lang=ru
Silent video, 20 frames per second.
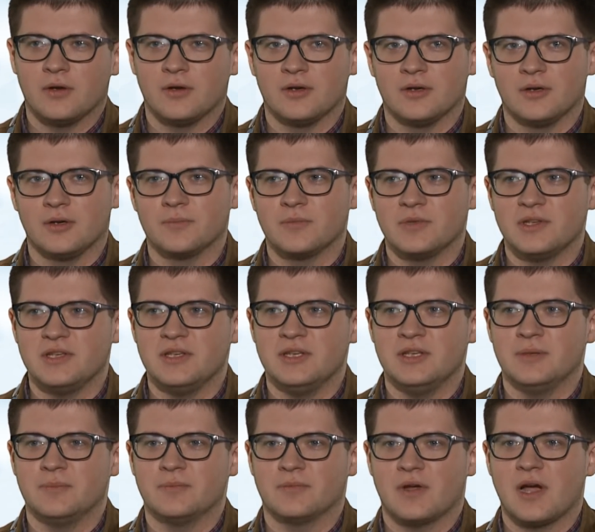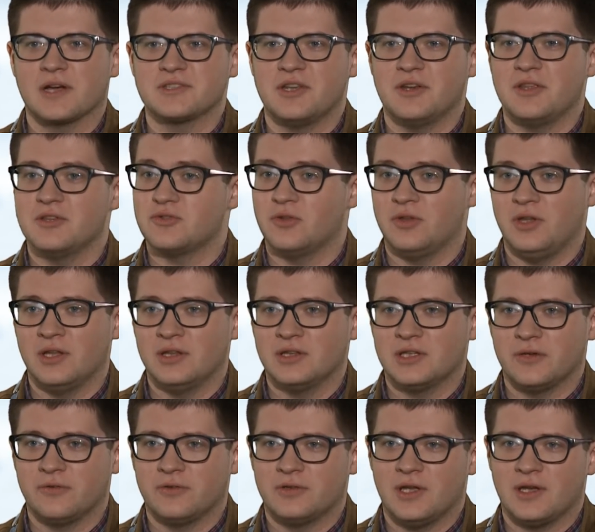А, и как среди
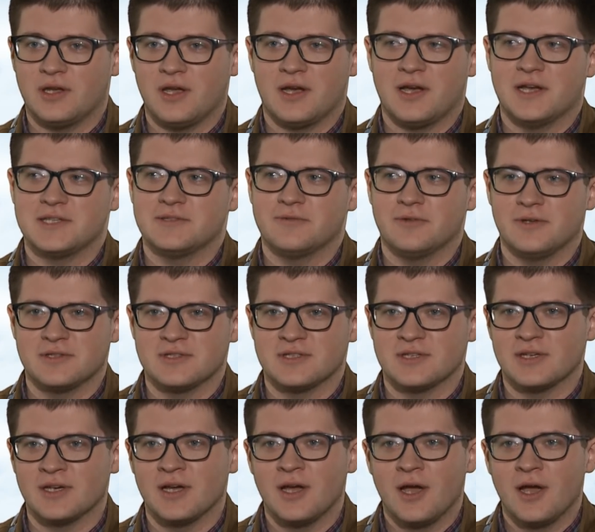студентов, так и, оказывается,